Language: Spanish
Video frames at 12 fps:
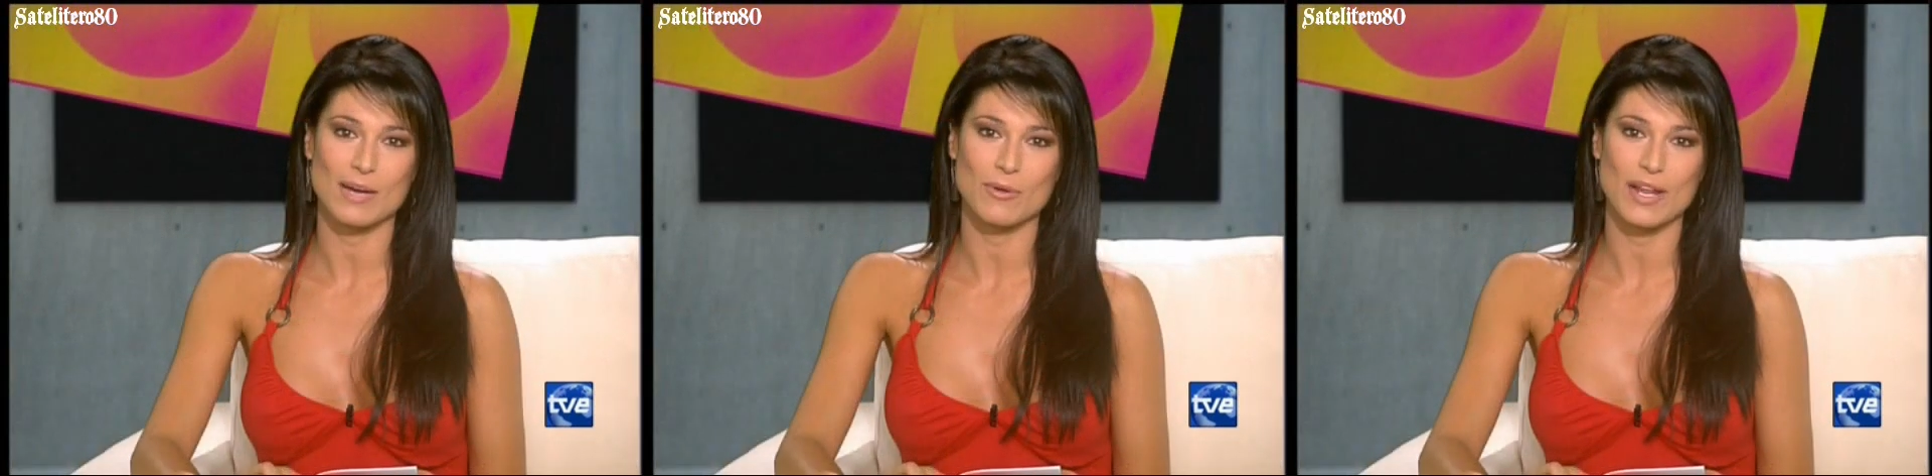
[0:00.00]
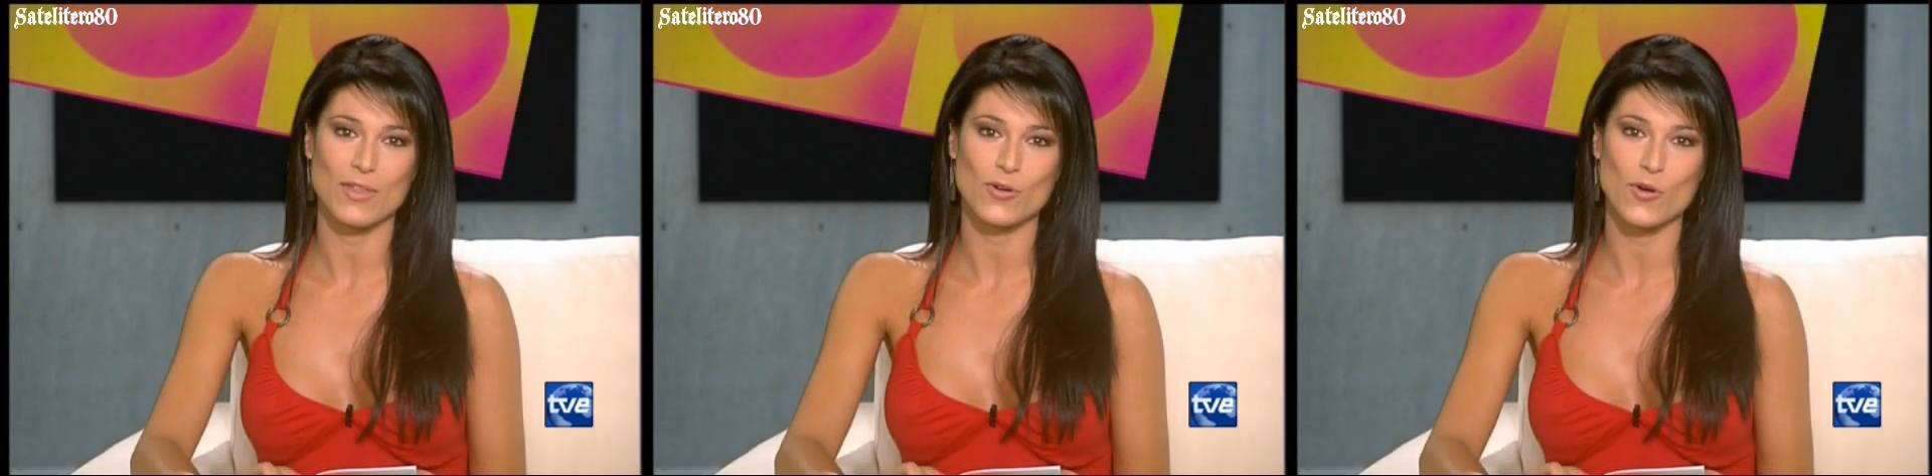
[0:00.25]

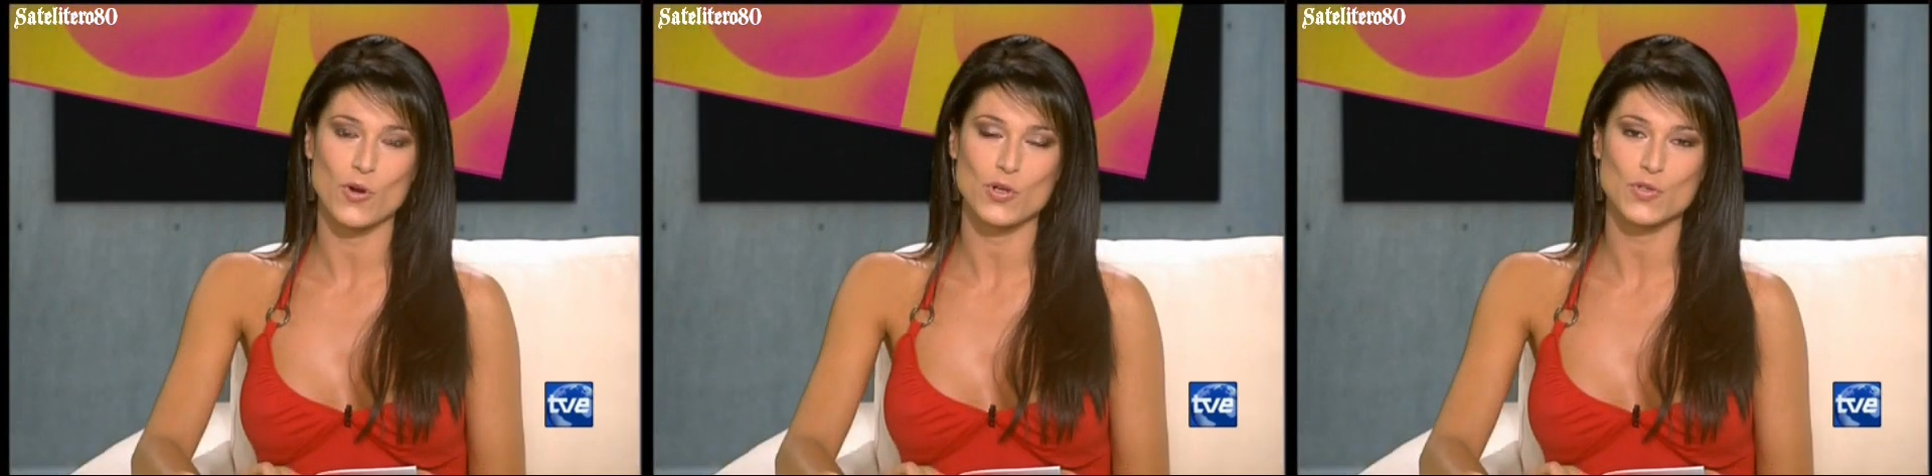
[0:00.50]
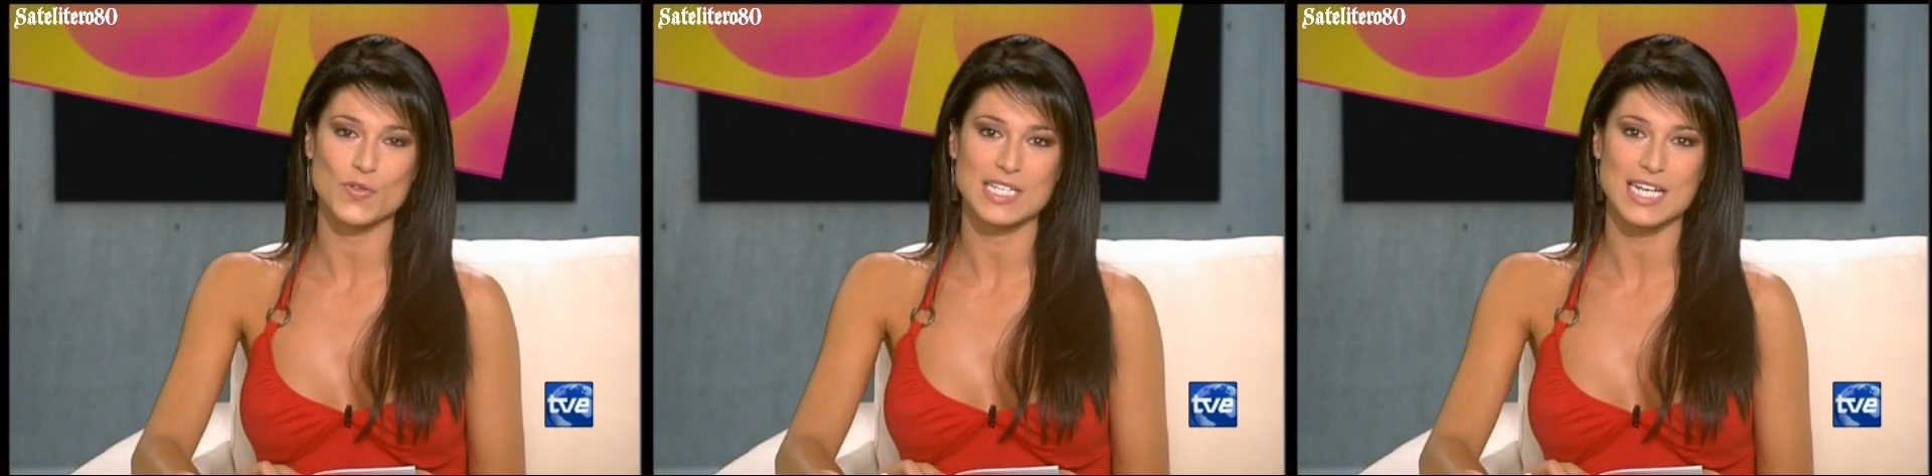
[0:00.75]
colaborado
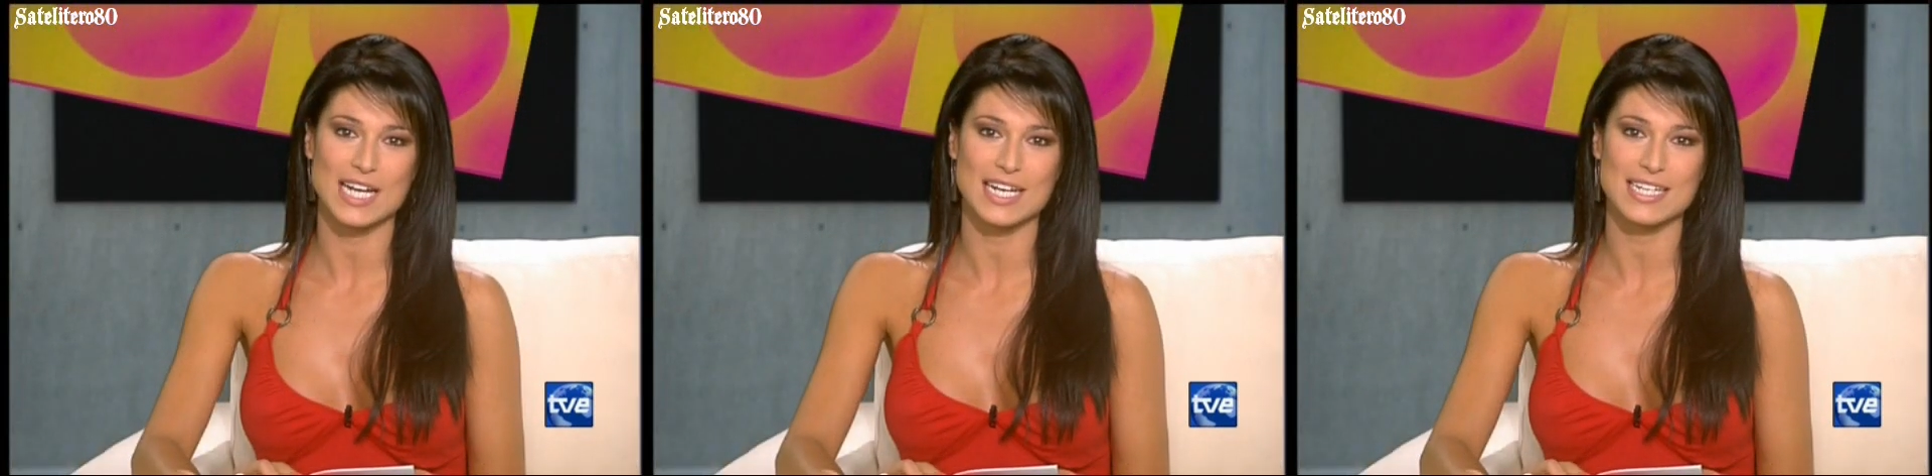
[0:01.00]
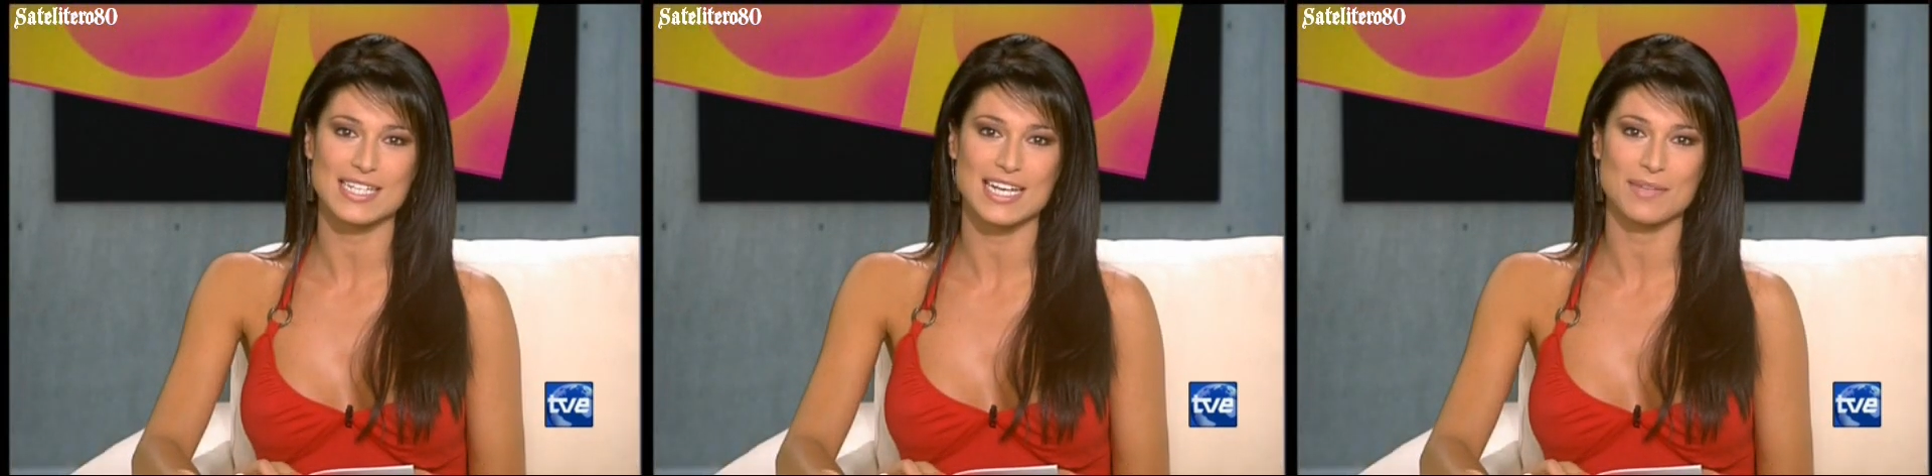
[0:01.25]
con los
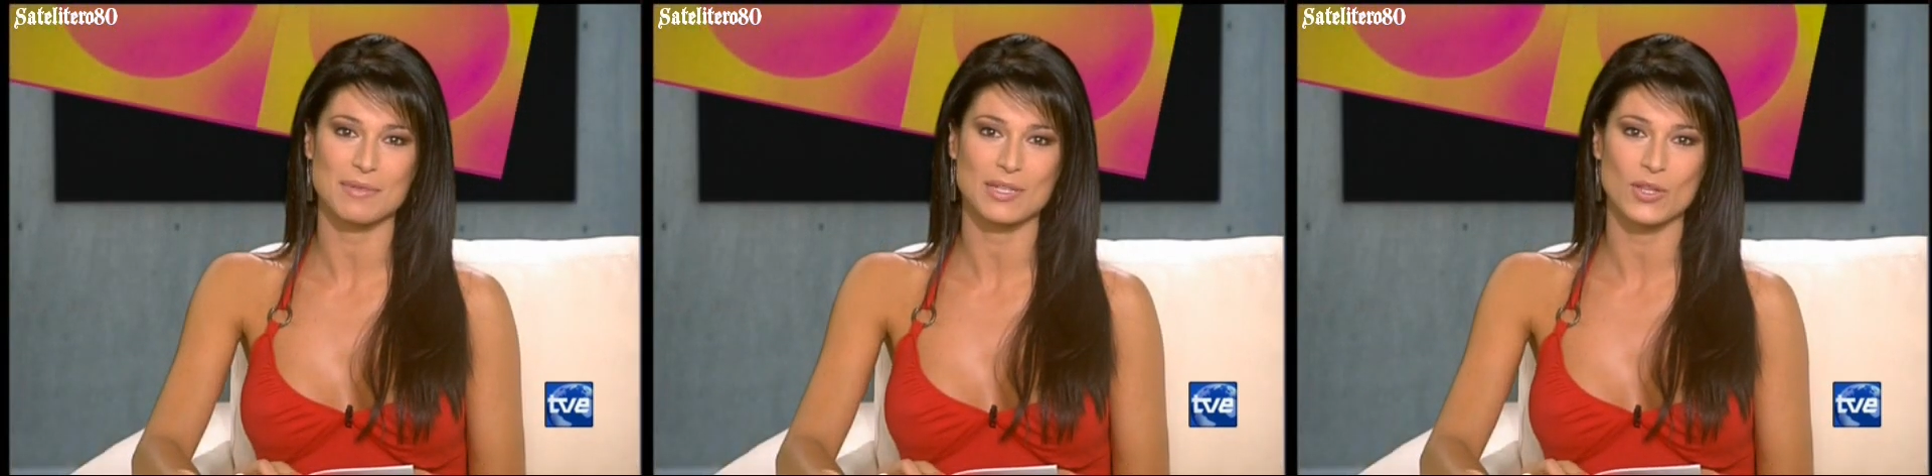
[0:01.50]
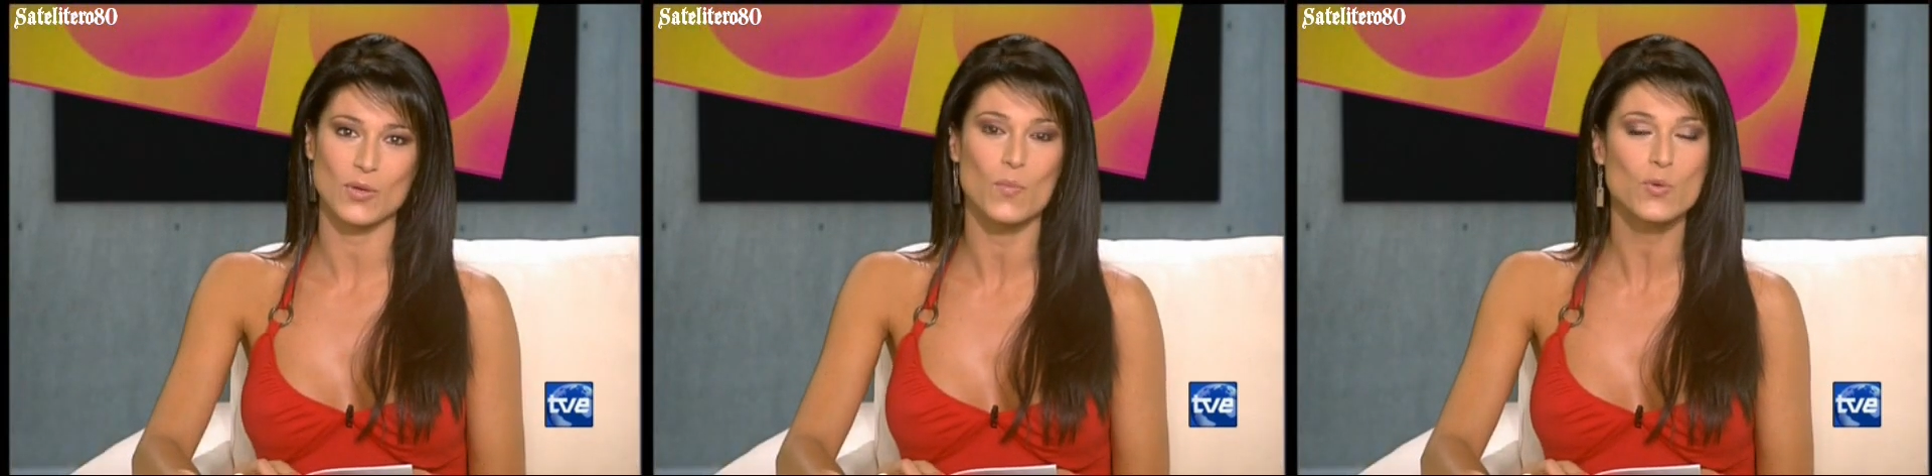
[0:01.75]
fiscales y ha
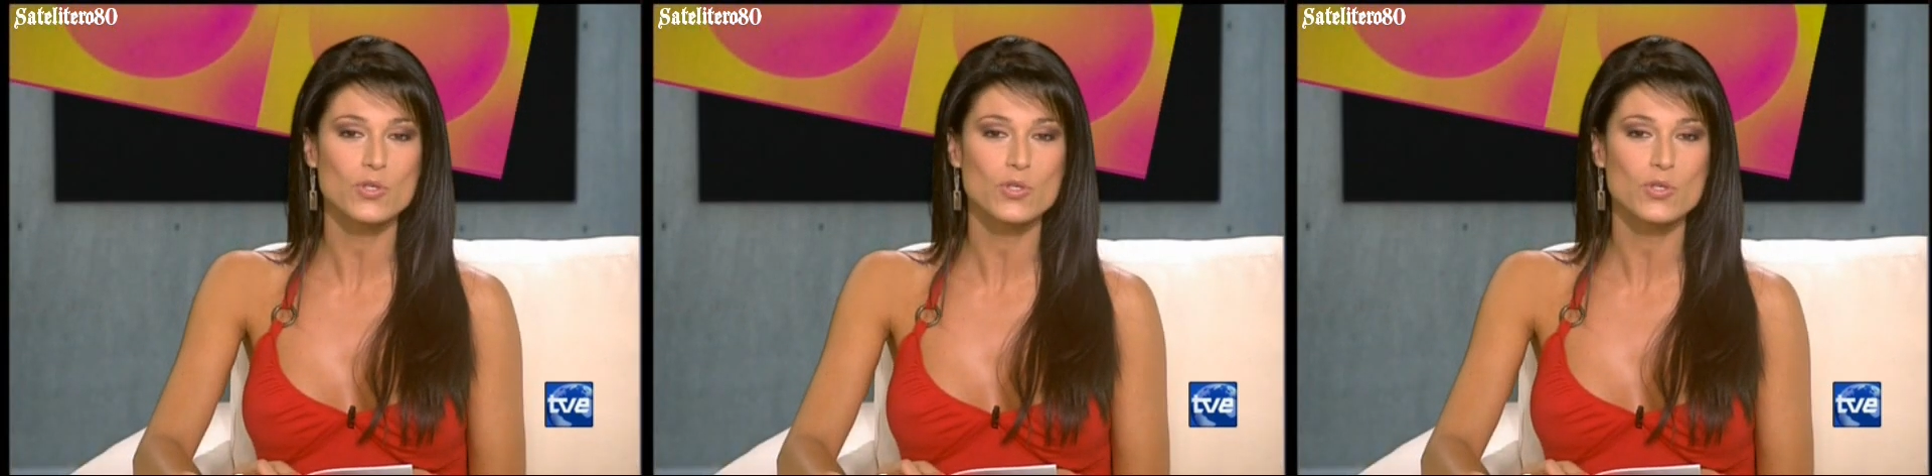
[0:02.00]
admitido